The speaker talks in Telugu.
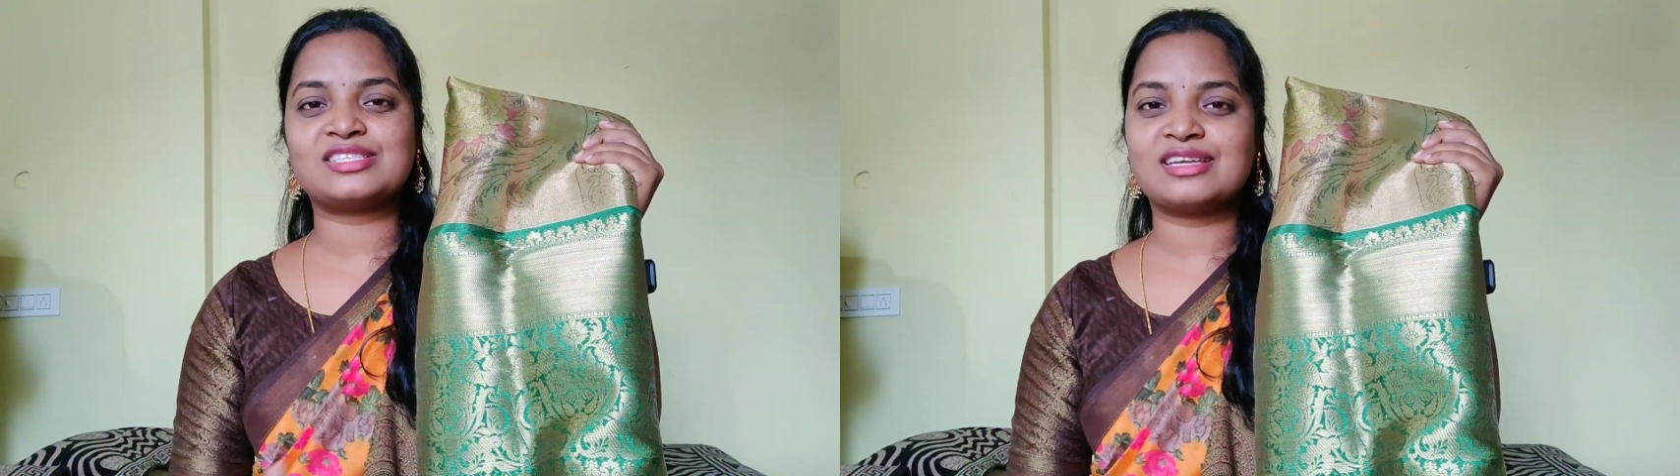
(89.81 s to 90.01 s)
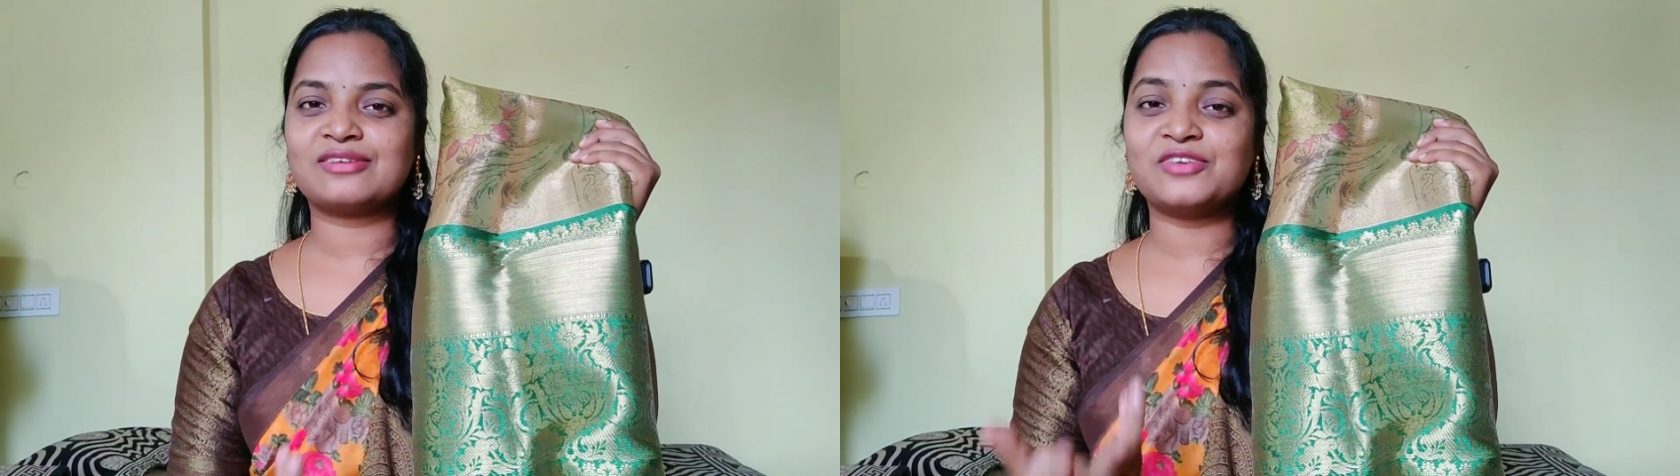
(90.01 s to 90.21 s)

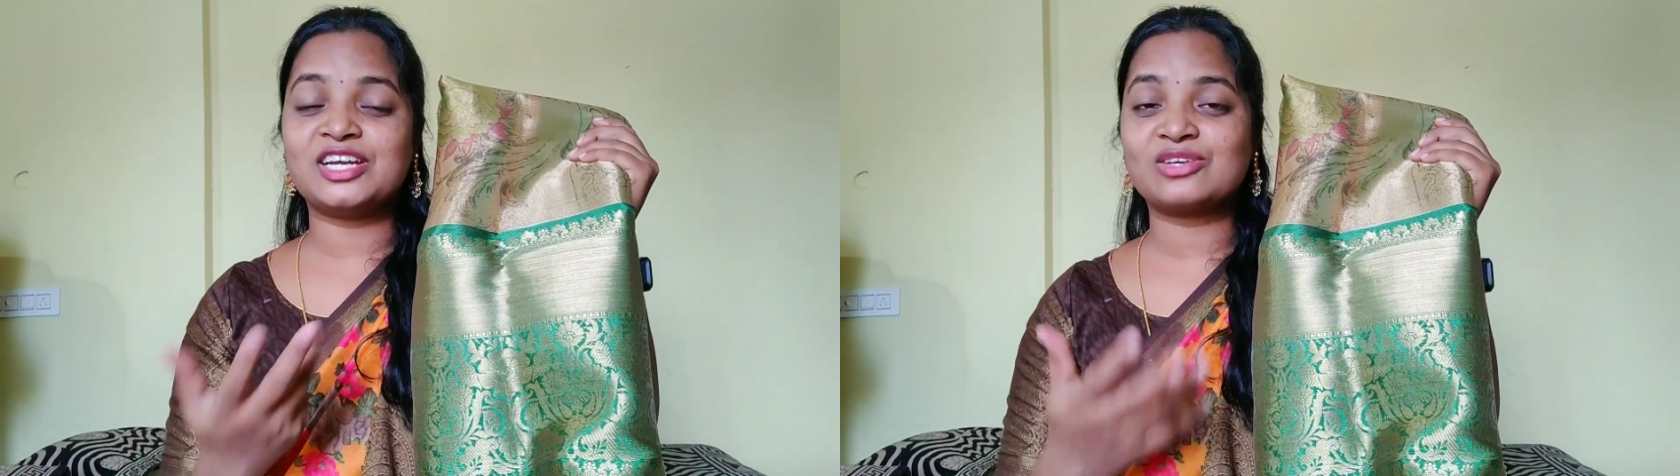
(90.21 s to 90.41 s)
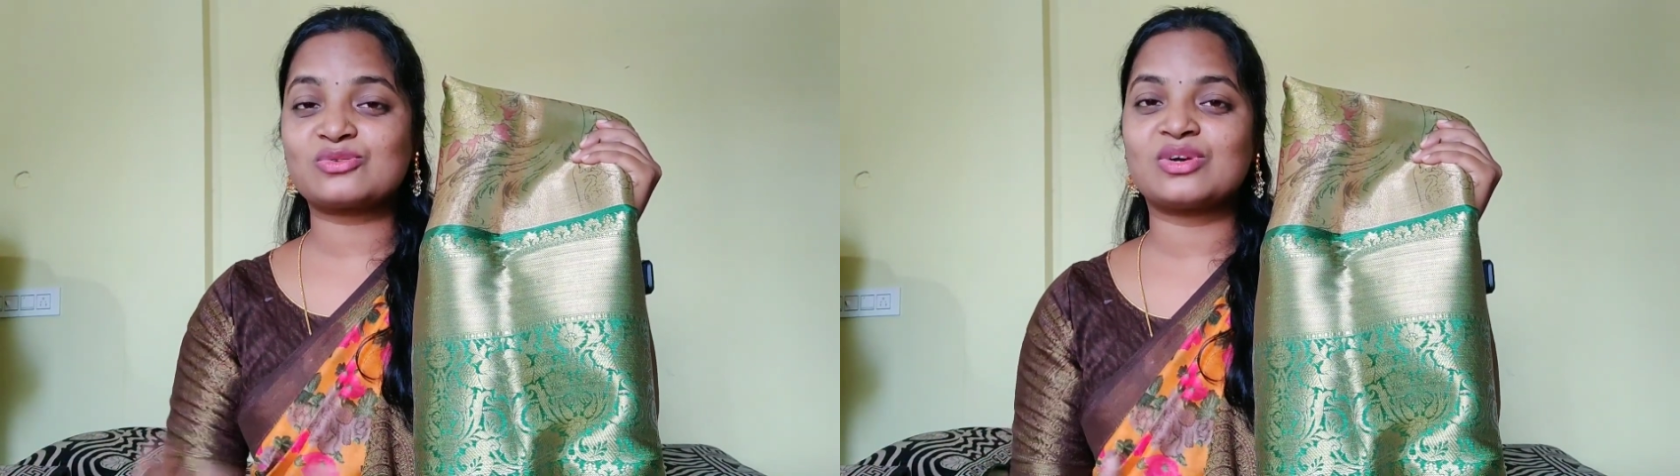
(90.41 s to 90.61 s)
రీసెంట్
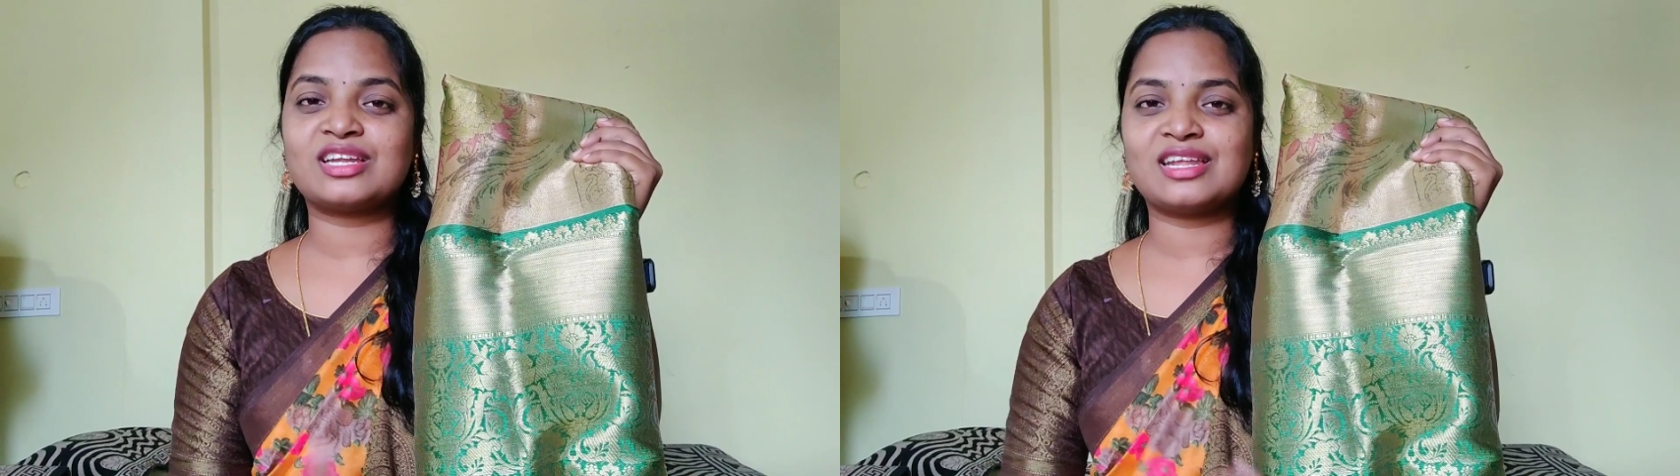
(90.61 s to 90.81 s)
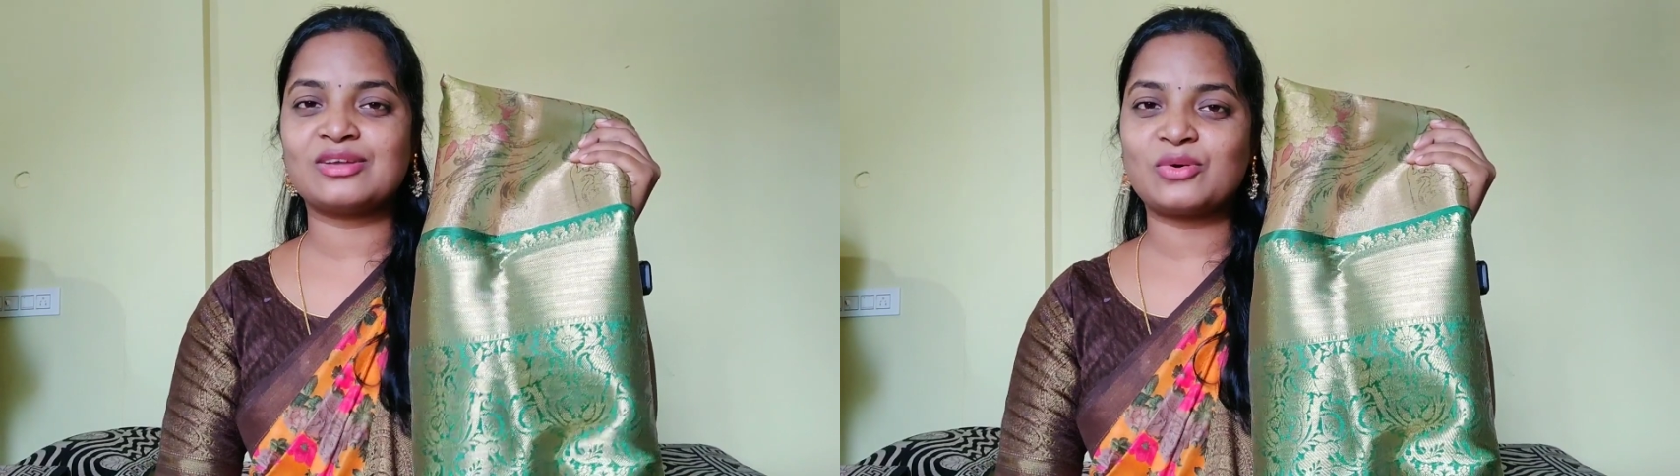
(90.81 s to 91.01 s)
వీడియోస్
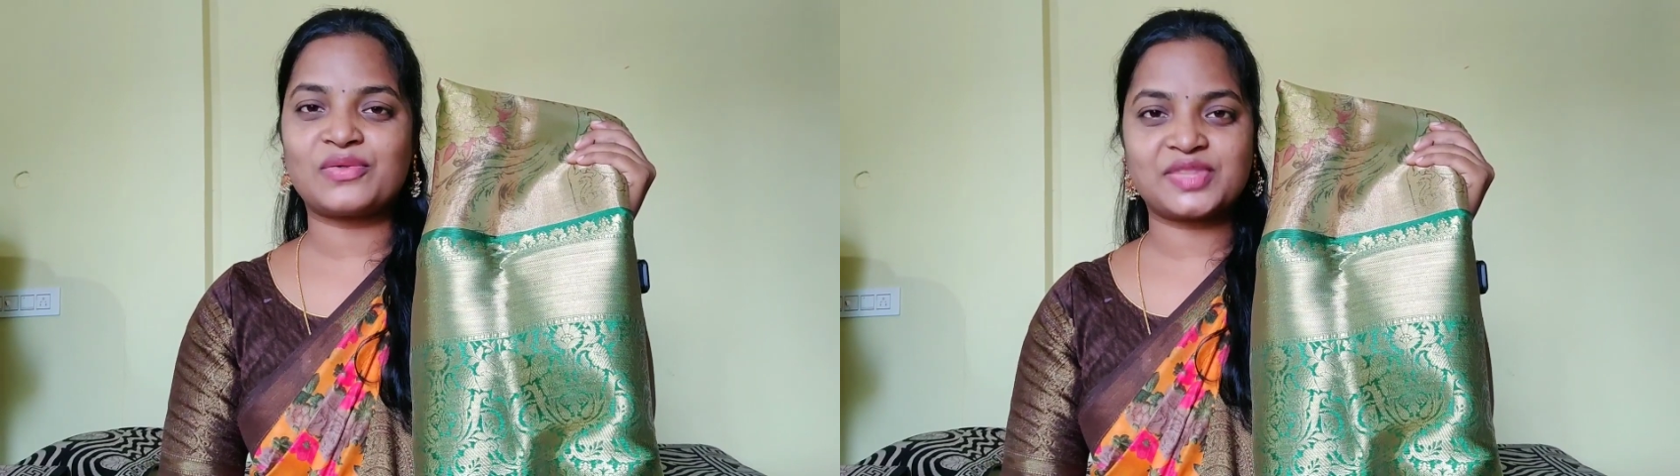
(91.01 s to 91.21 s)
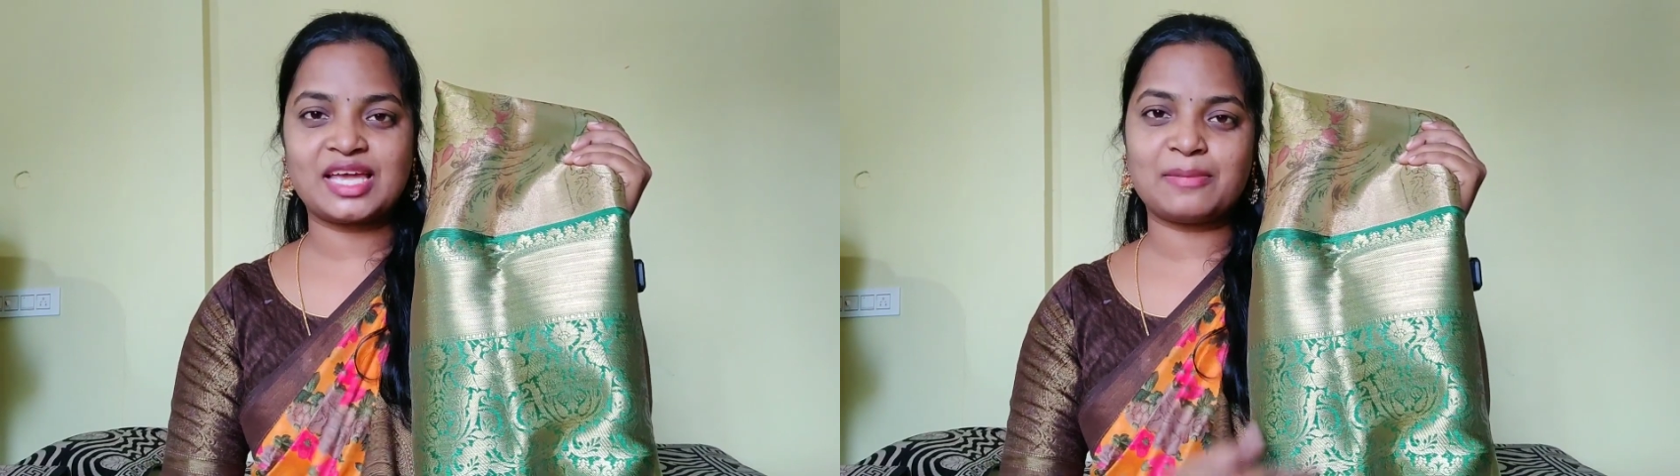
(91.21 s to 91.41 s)
కూడా నేను
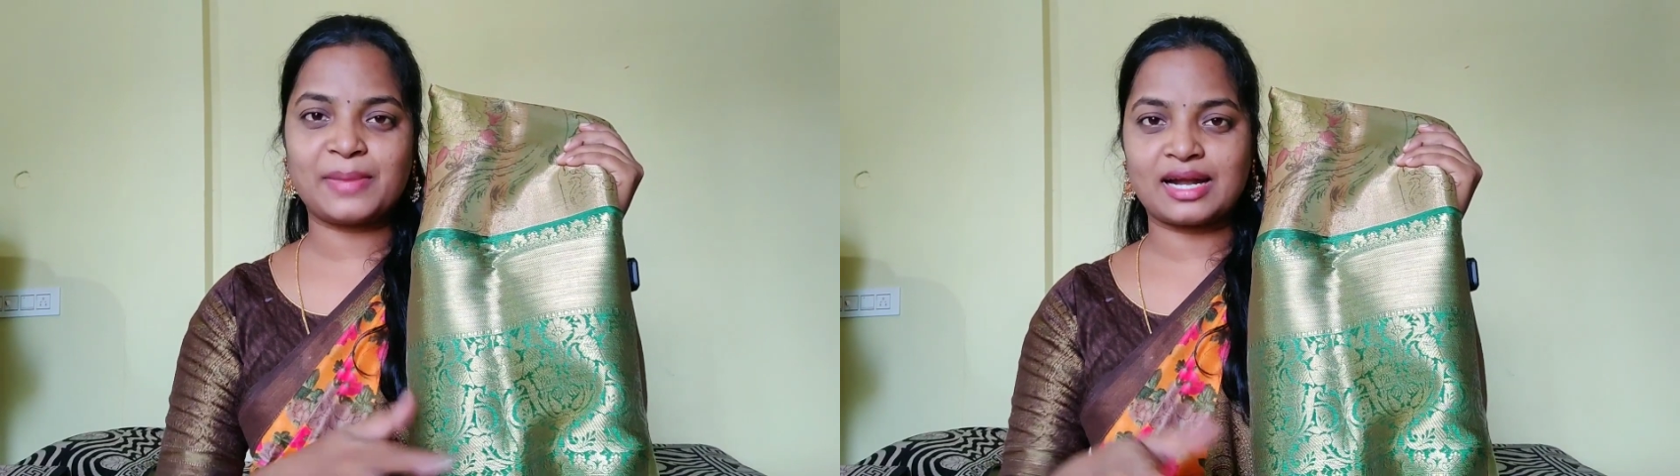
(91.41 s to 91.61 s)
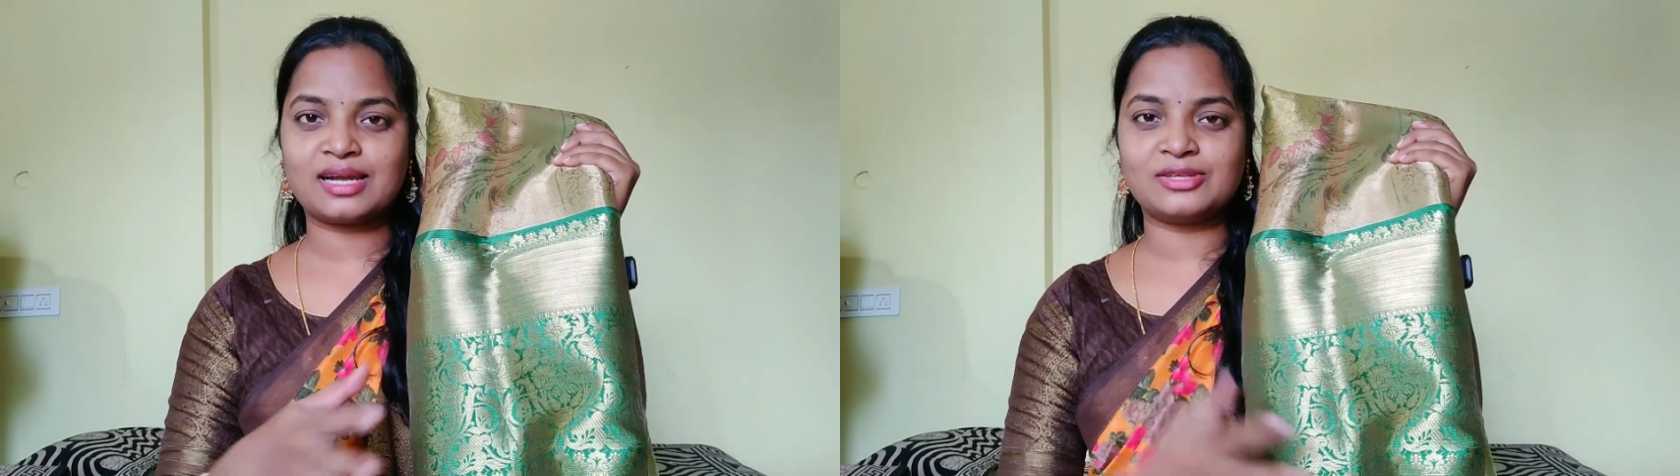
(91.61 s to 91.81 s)
కొత్తగా ఏం
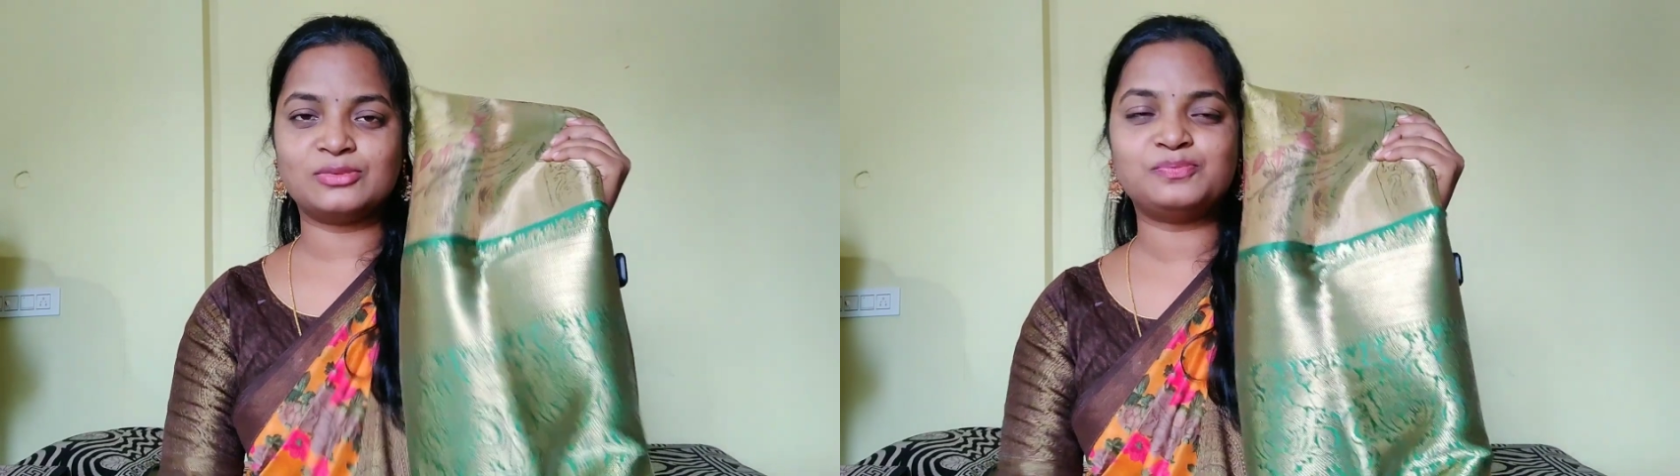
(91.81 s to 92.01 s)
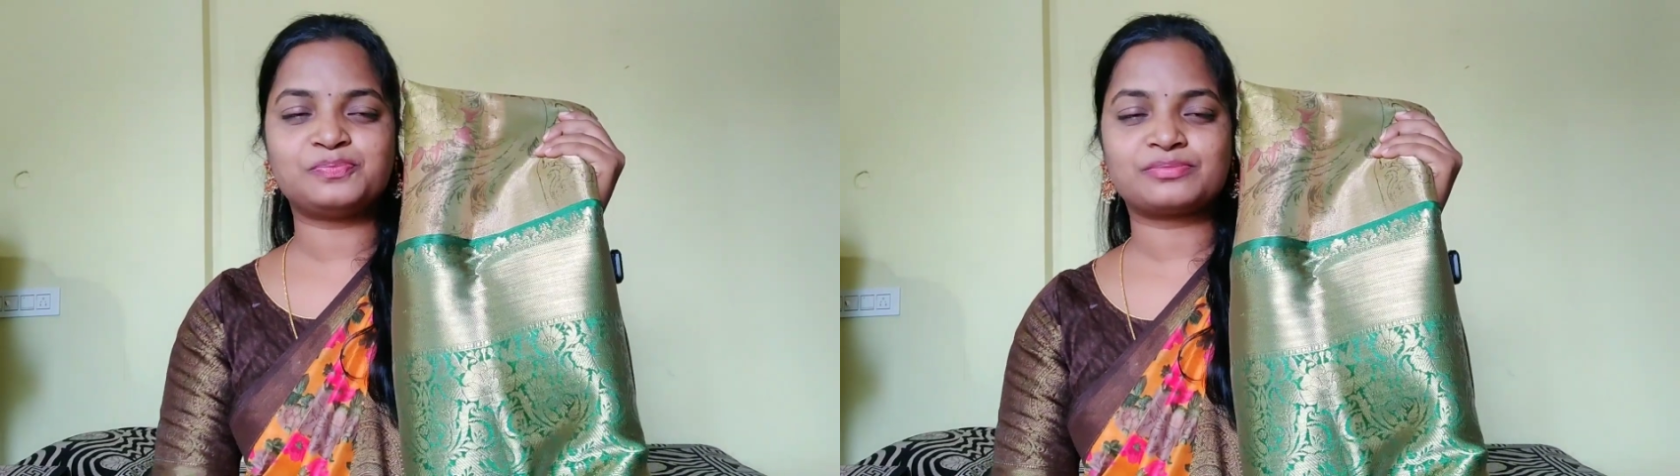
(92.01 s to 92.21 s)
పెట్టలేదు